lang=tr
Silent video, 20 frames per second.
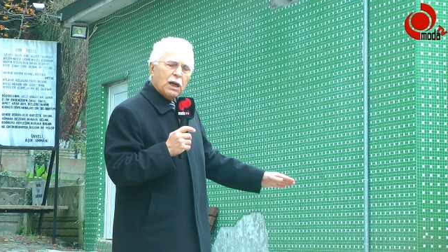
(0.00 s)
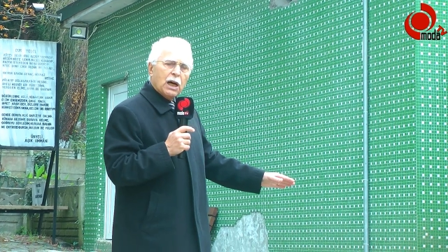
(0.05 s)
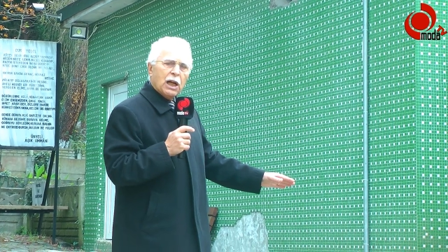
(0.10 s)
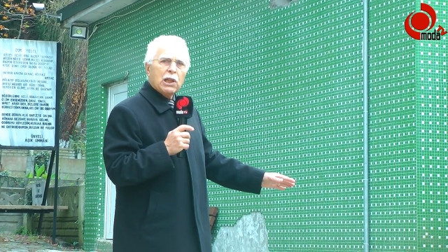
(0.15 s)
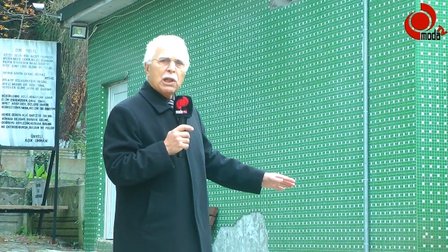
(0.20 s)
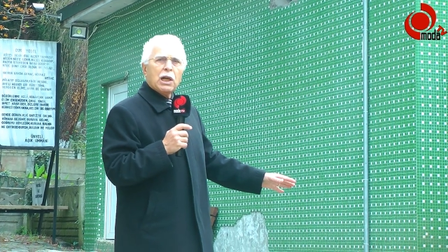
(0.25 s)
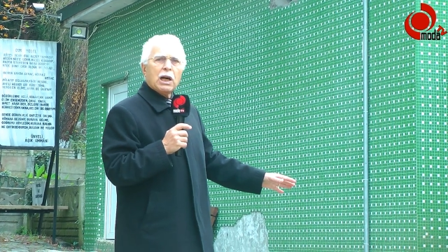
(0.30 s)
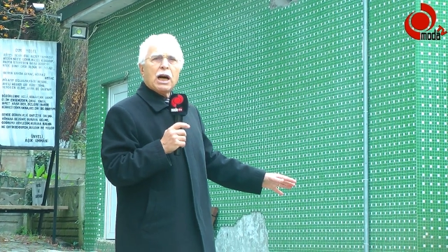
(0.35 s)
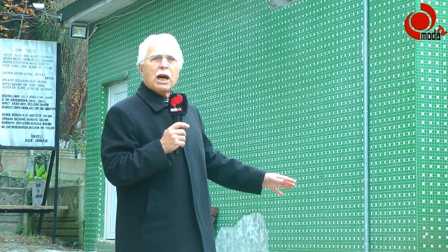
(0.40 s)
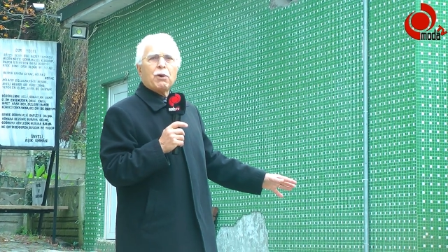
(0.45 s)

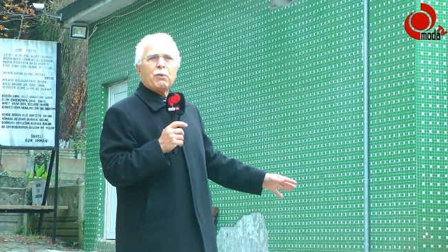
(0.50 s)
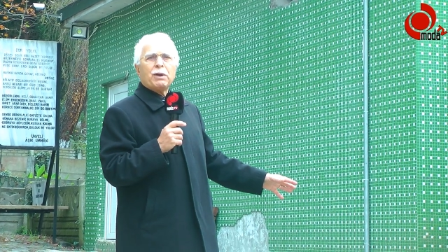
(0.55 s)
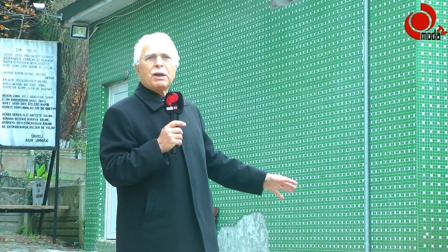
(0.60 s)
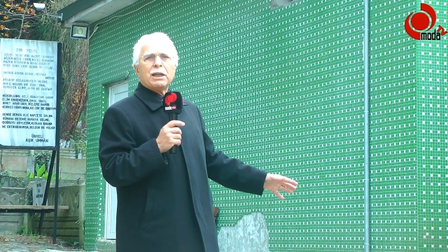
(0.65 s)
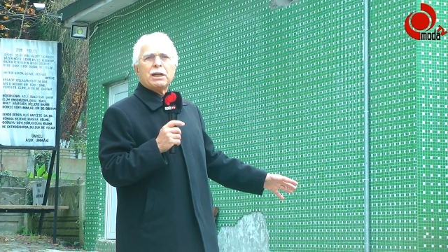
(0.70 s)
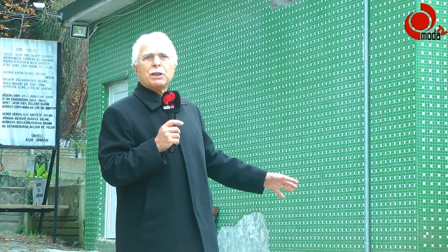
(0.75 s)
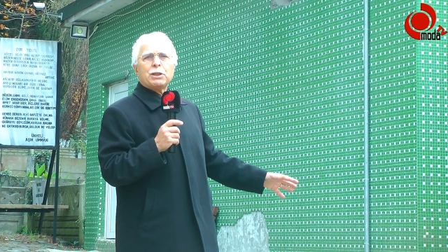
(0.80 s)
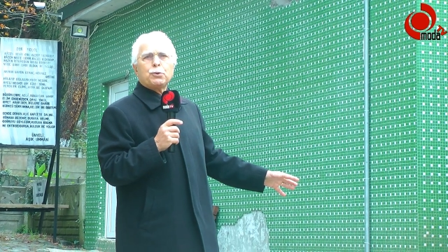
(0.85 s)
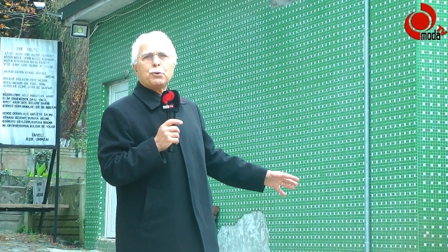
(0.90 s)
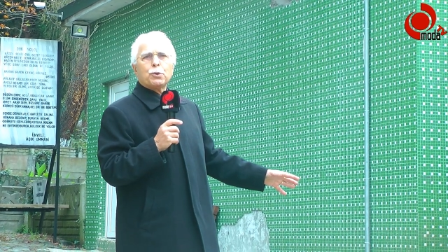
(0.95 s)
Allah'a
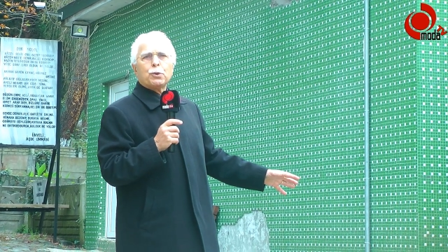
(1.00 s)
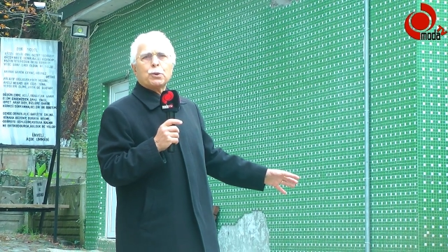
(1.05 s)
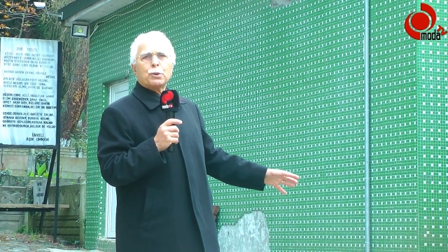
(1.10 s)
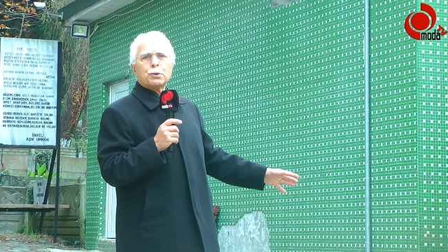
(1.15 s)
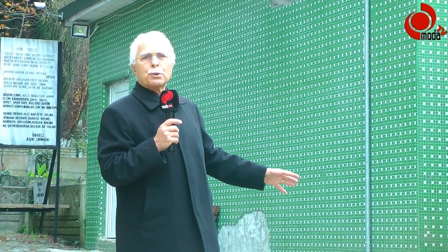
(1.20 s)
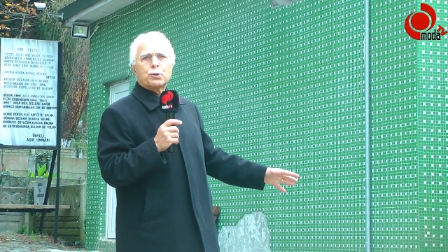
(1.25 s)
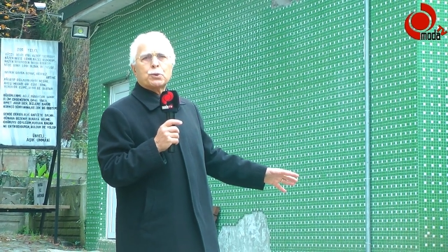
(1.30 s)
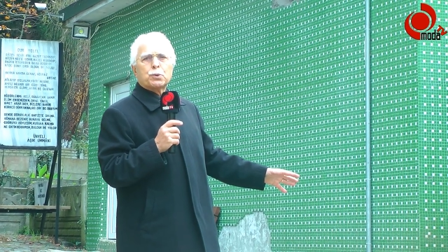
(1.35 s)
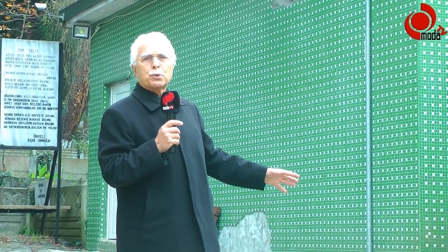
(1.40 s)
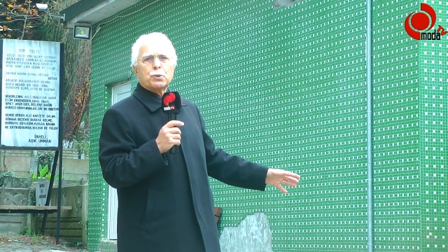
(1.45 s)
ver
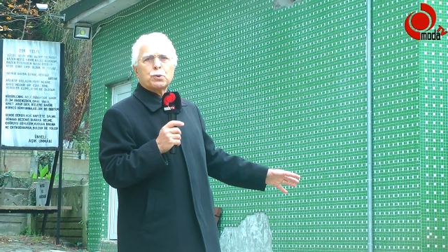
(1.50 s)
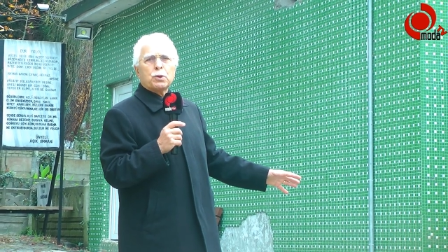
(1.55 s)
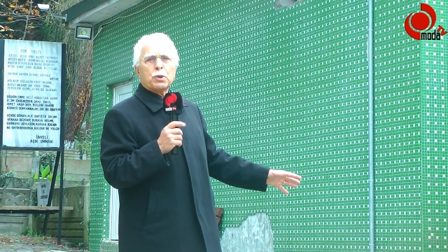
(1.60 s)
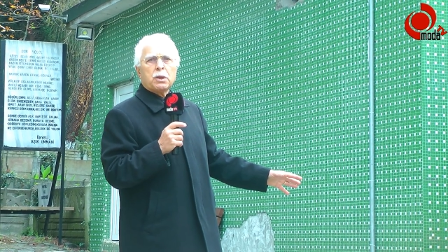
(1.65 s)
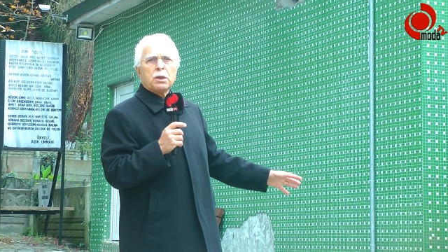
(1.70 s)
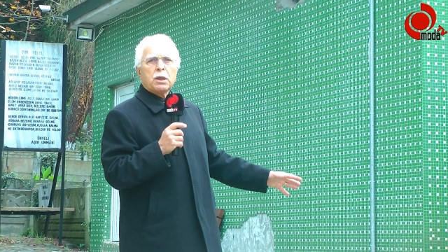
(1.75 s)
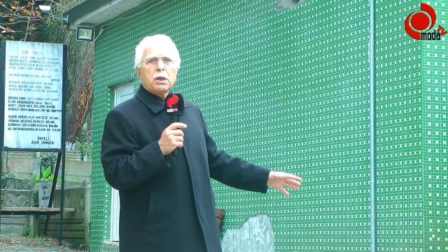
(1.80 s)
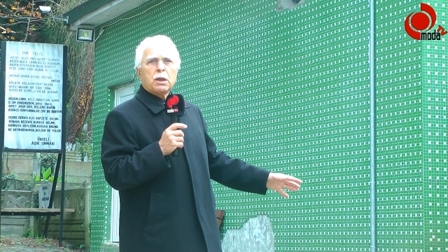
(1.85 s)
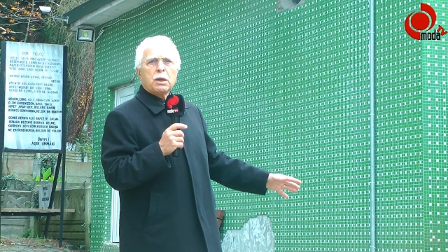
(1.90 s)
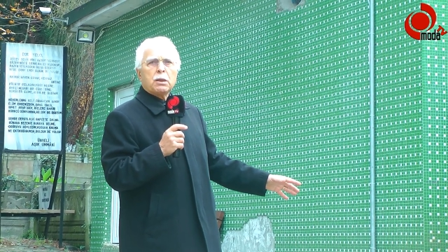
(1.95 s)
ediyoruz.
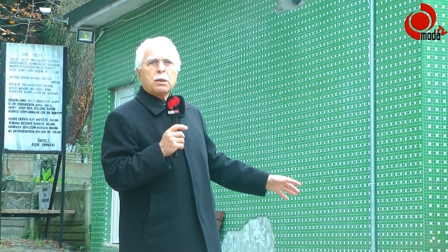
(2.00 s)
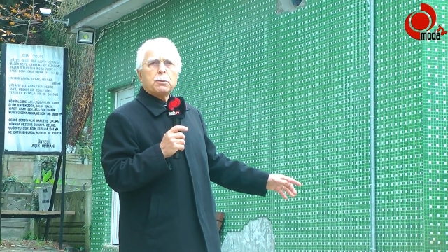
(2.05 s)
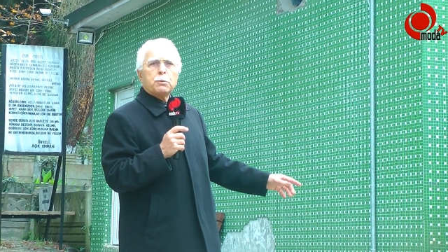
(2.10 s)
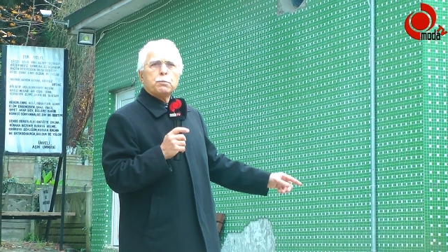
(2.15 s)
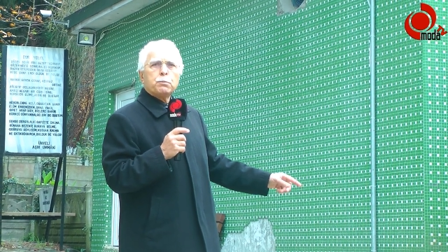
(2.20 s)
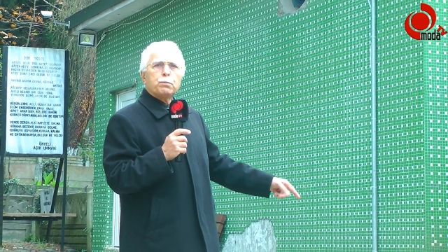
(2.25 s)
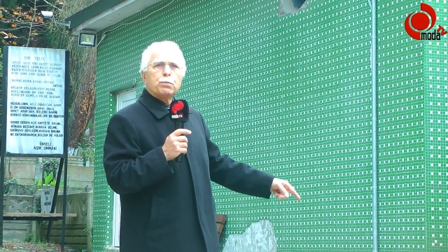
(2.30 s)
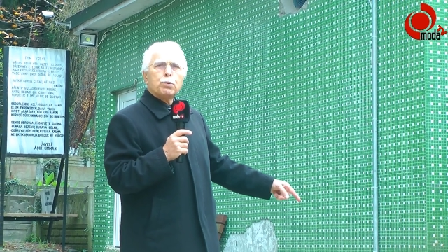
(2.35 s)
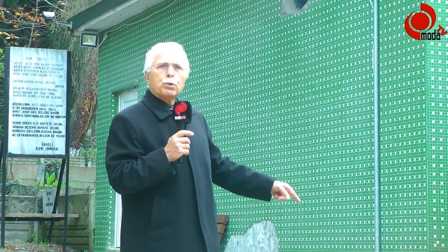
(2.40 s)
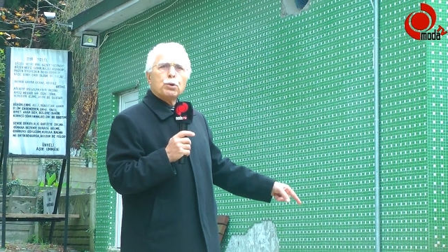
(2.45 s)

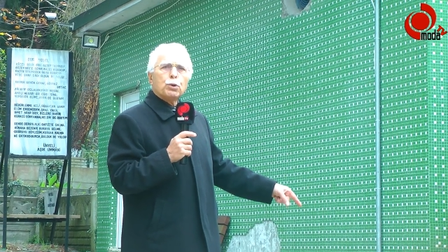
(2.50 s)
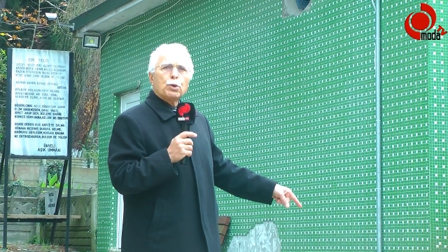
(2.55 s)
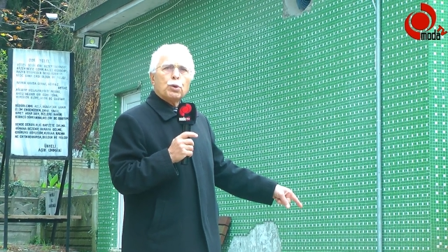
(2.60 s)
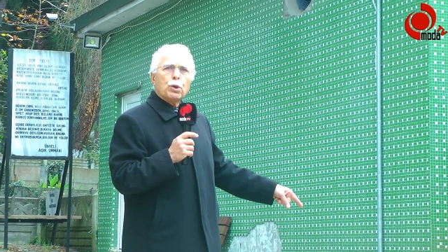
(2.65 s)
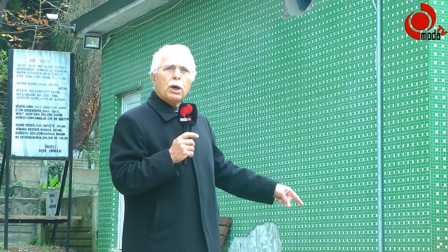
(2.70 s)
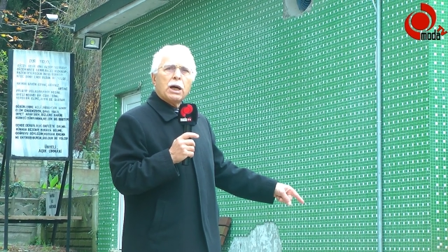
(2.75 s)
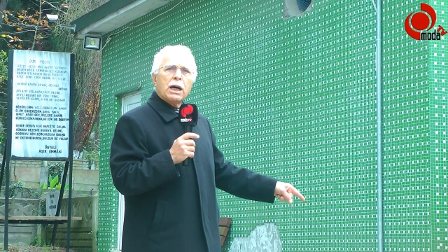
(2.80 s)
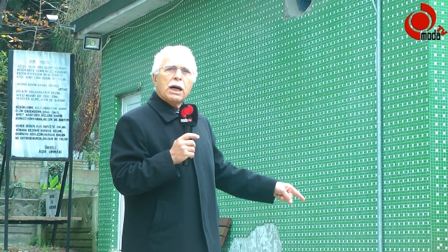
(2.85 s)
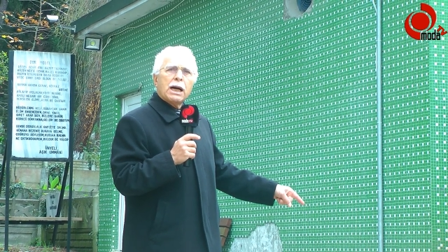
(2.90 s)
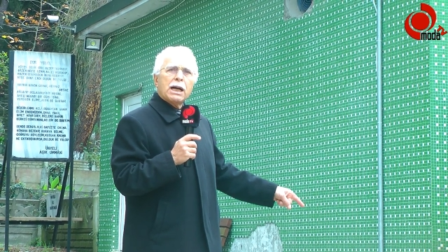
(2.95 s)
Bu
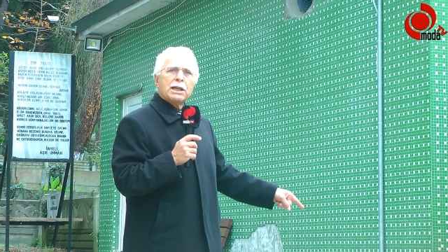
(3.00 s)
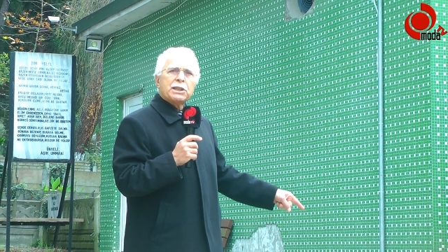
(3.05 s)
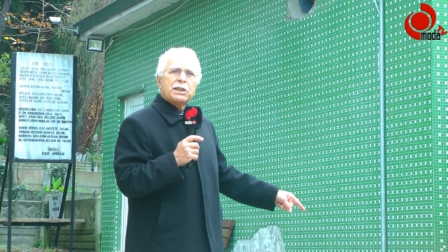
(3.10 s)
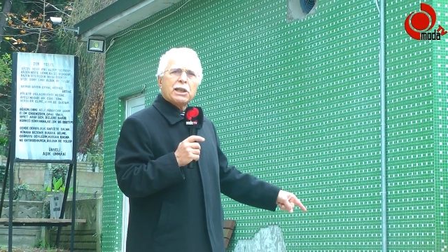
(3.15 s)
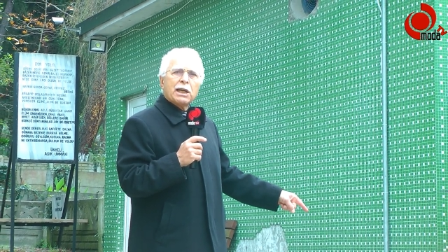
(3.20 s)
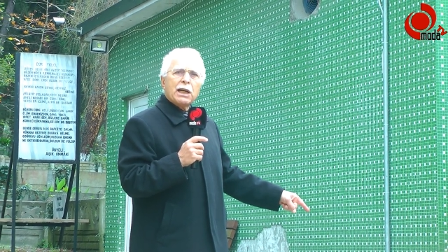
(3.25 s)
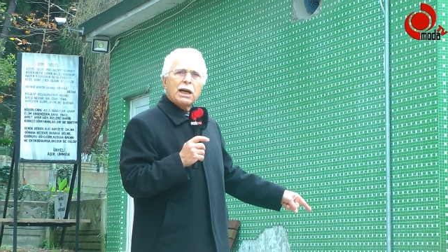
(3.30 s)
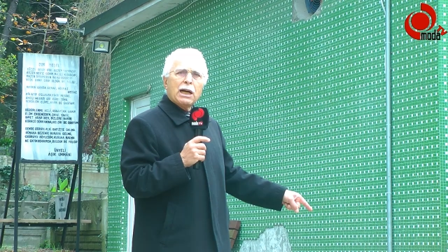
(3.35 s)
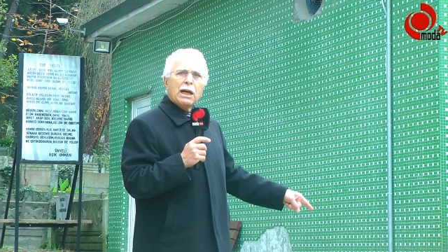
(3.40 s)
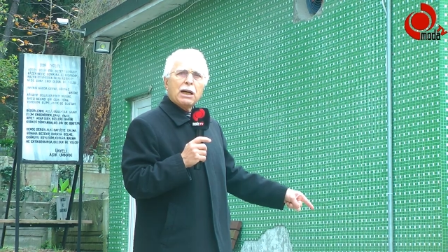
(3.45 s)

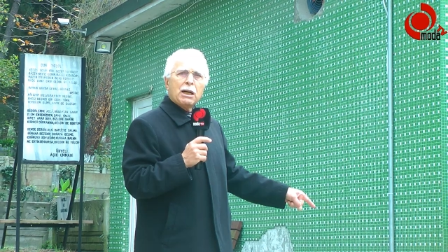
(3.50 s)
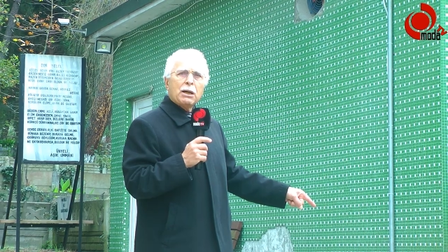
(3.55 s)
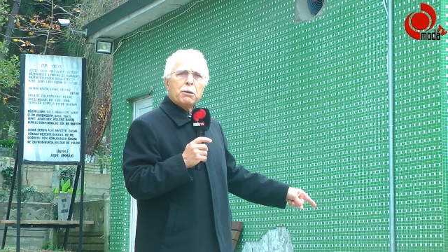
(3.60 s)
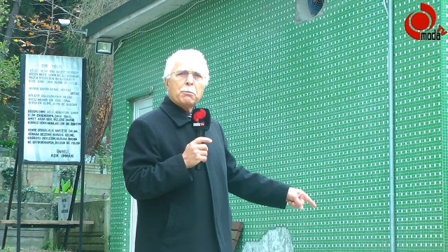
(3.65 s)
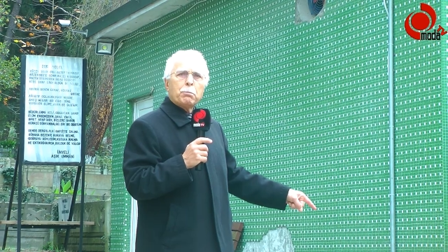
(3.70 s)
ağaca